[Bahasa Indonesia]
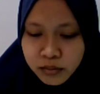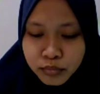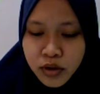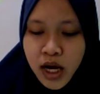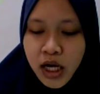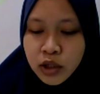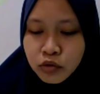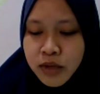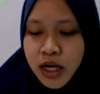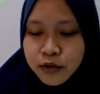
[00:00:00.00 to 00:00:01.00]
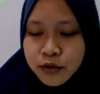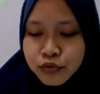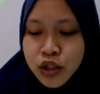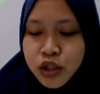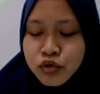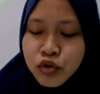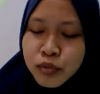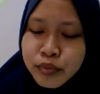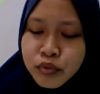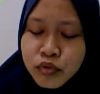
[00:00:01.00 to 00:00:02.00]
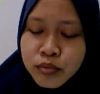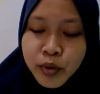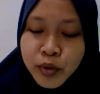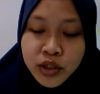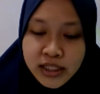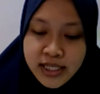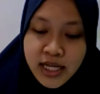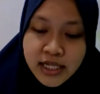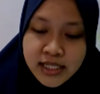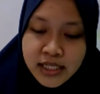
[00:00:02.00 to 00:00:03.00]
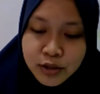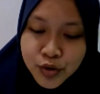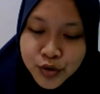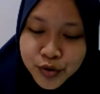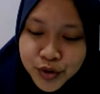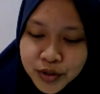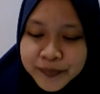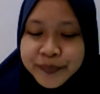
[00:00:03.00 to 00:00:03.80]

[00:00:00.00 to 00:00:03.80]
Pulang ke rumah langsung tidur, Bu. Protesnya si gugut.